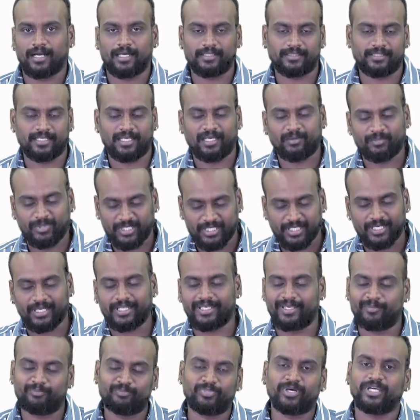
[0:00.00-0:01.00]
காற்றுல பட்
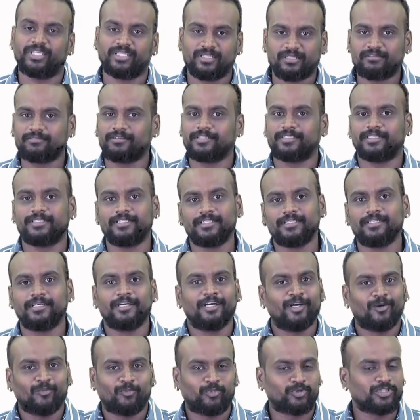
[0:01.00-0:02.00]
ஆனால் இப்போ இதுக்கு வந்து
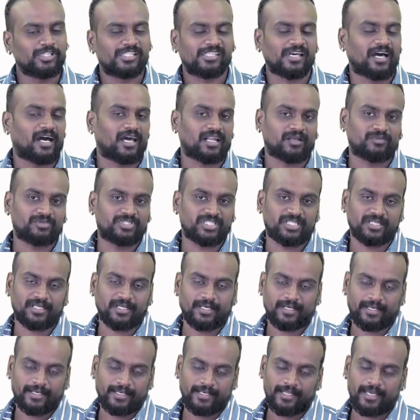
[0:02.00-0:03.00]
புதுசாக
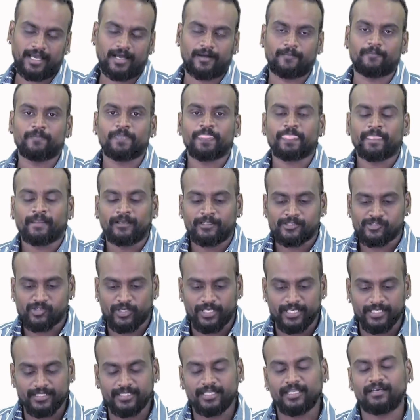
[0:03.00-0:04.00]
ஆரம்பிச்சிருக்கிறாங்க இல்லையா ஸோ
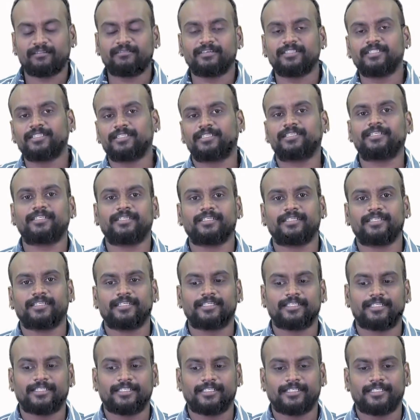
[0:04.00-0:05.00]
இதில் வந்துட்டு
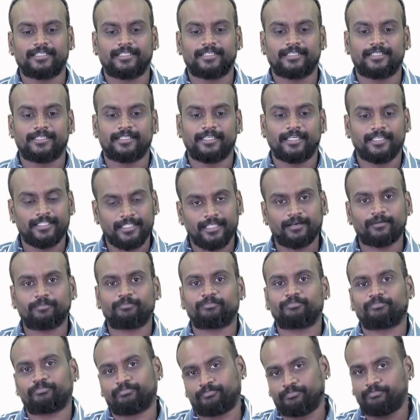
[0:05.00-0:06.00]
இதை
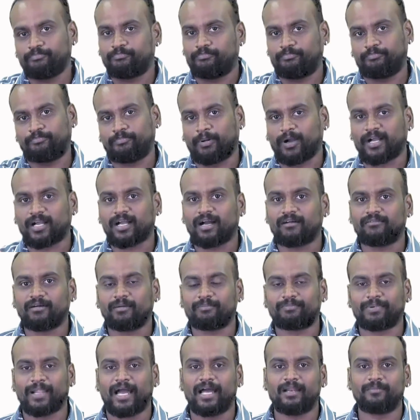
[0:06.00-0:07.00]
பக்காவாக
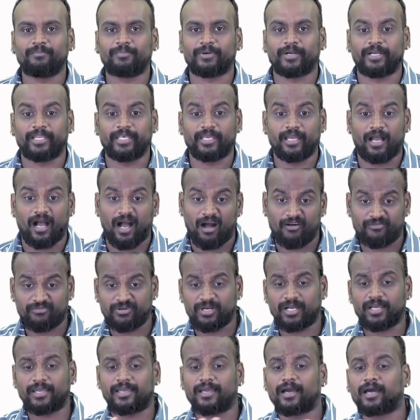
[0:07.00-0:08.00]
பிளான் பண்ணி
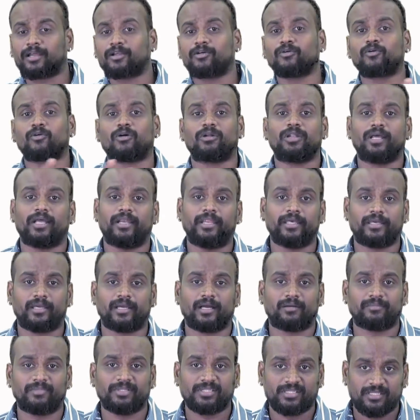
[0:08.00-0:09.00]
அவங்க யாரும்
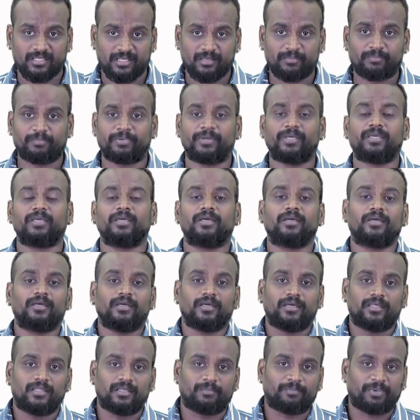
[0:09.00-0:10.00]
கொள்ளையடிக்காமல் திருப்பி
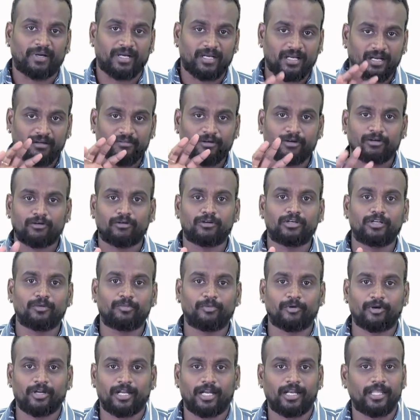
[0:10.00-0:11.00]
இதை பக்காவாக கொண்டு
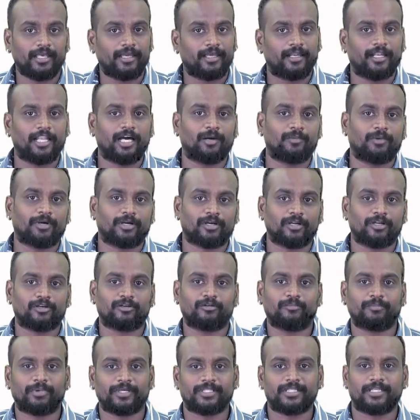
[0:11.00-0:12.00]
போனாலே எல்லா
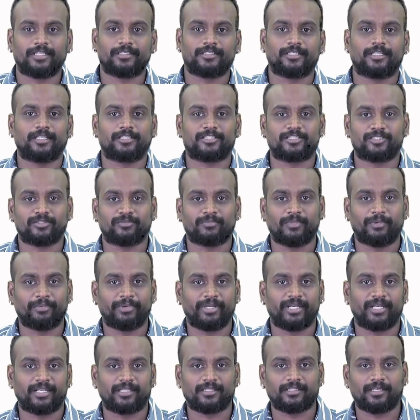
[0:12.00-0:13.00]
மக்களுக்கும் பதினஞ்சு லட்சம்
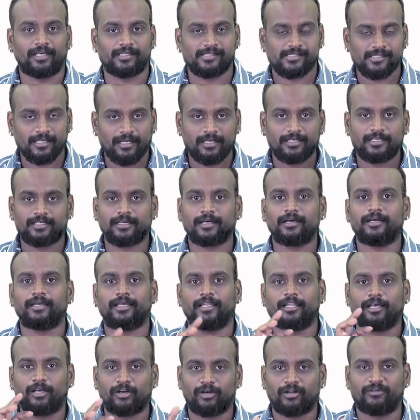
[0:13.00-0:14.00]
அப்படின்றது அசால்ட்டாக
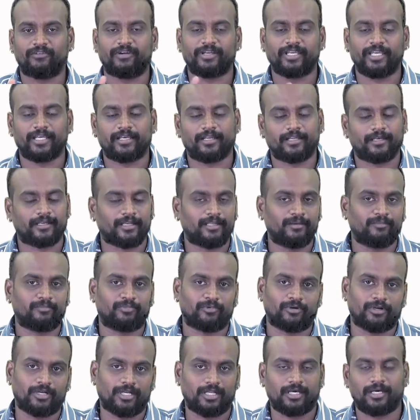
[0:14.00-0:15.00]
எல்லாரோட வங்கி கணக்குலையும்
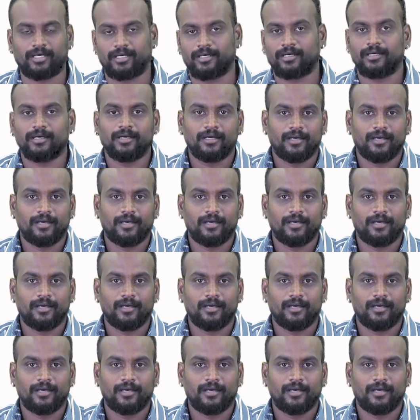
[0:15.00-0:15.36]
போடலாம்